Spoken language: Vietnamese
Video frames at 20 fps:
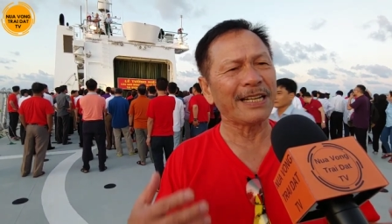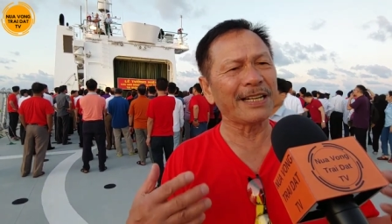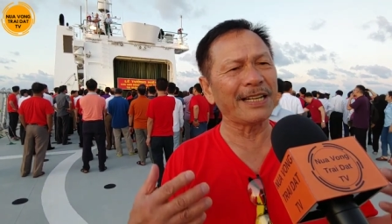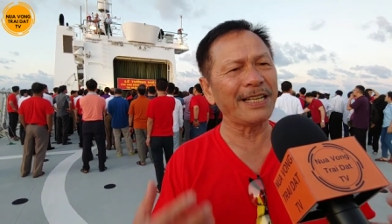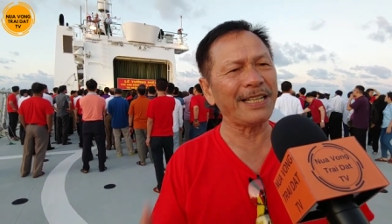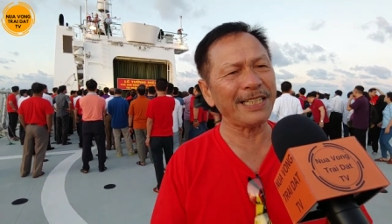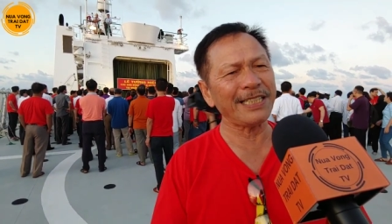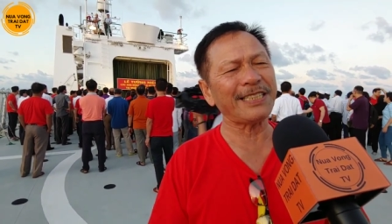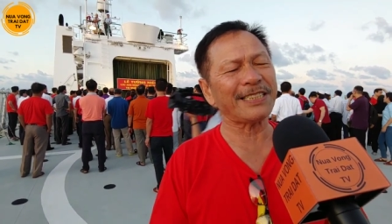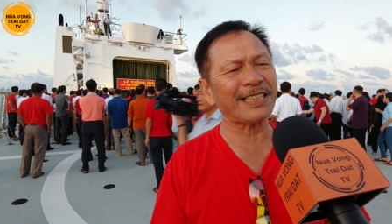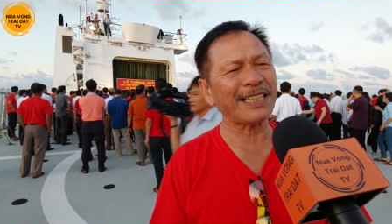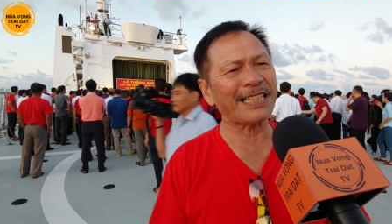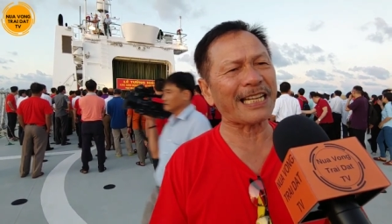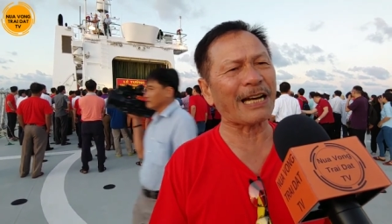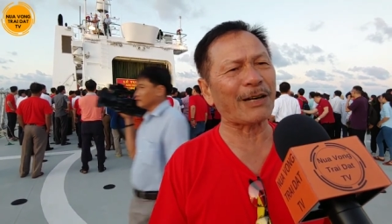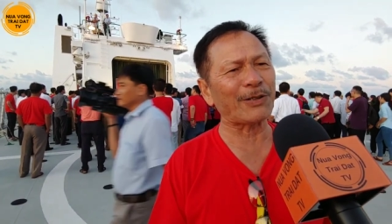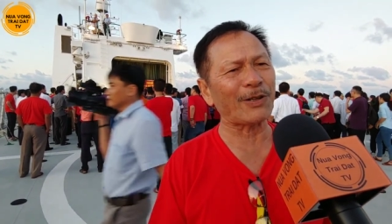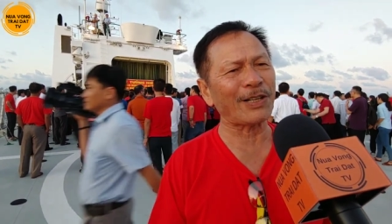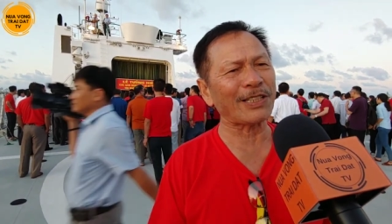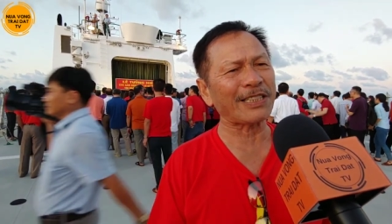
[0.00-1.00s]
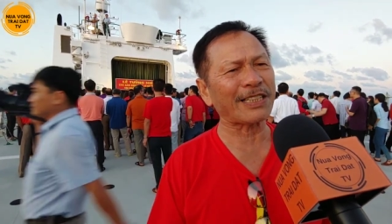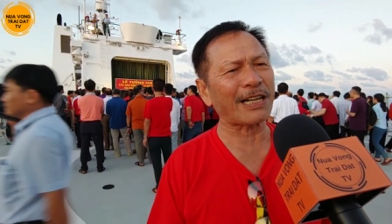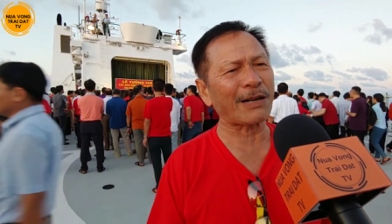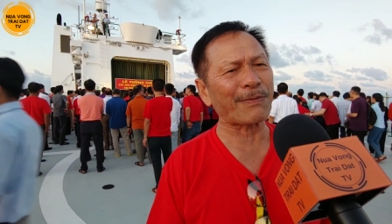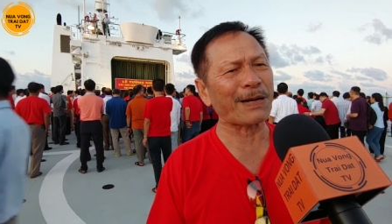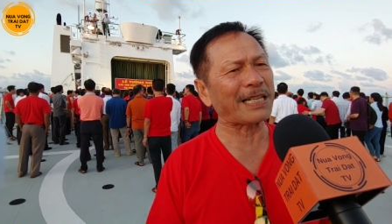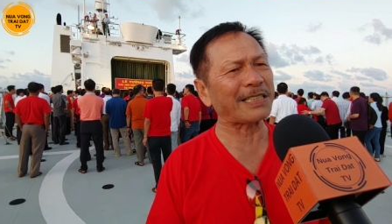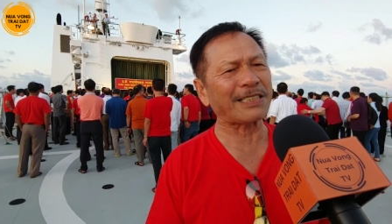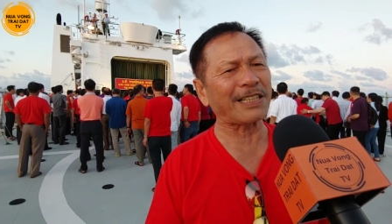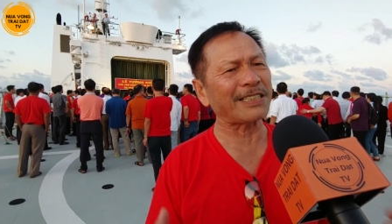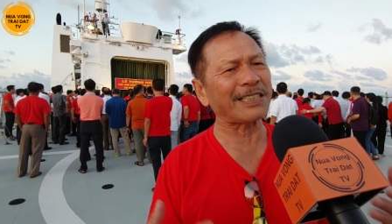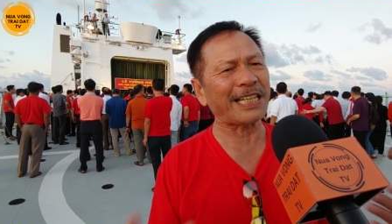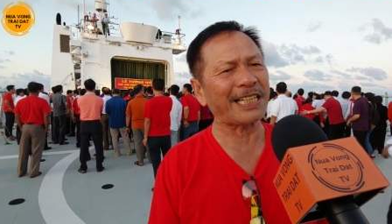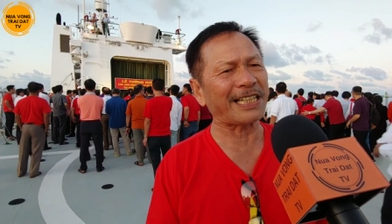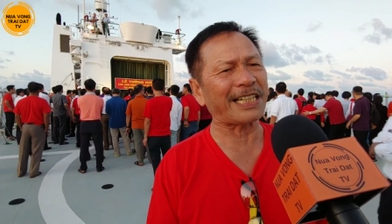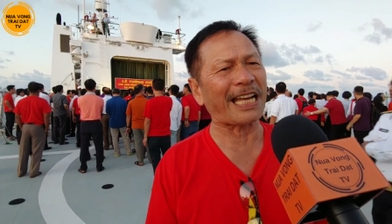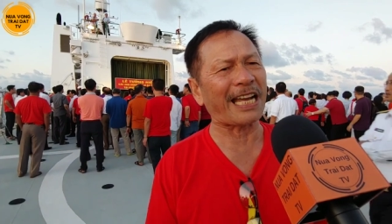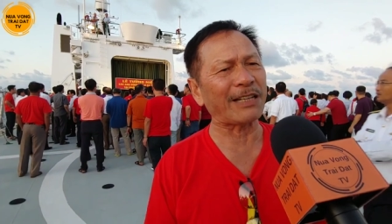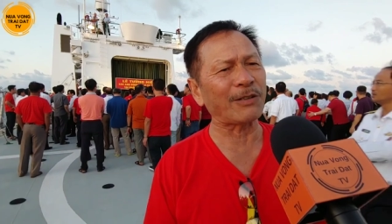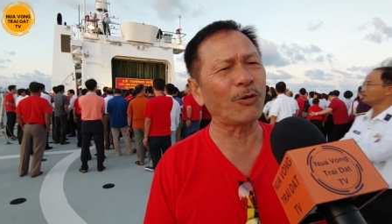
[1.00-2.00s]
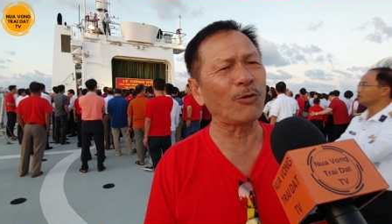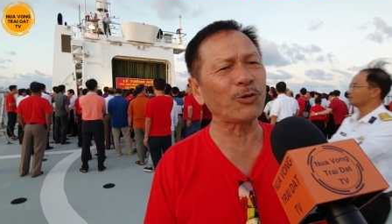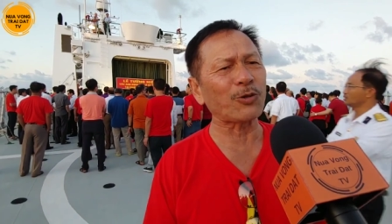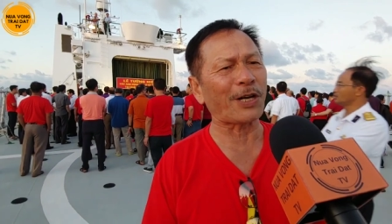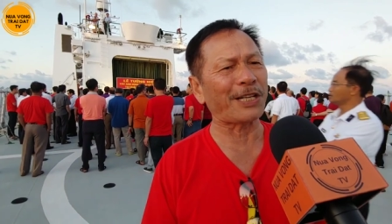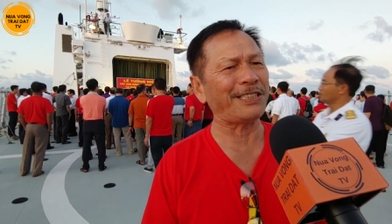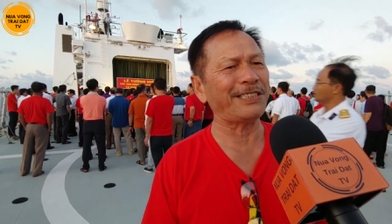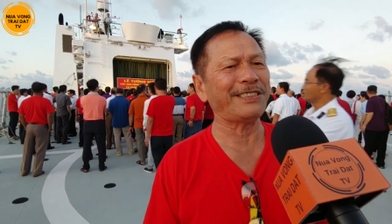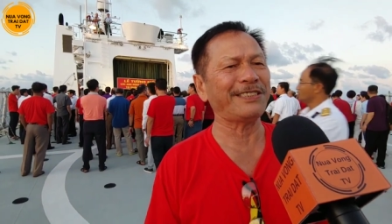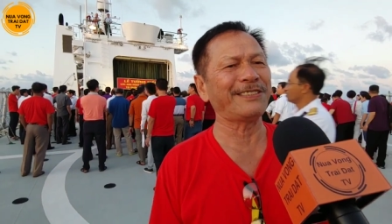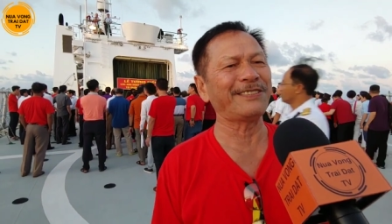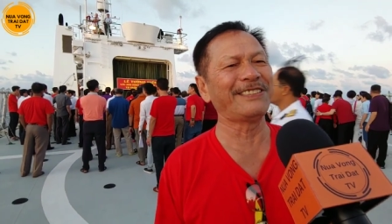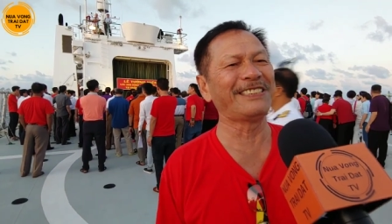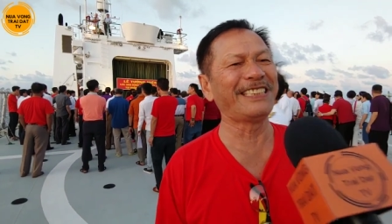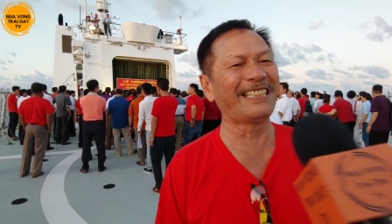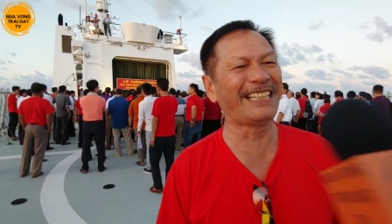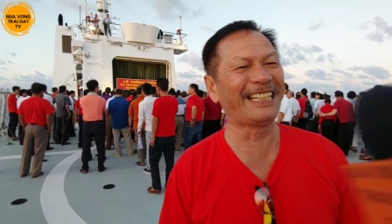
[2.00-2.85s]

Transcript: nghĩ như thế nào đó thì các bạn trở thành kẻ ngu xuẩn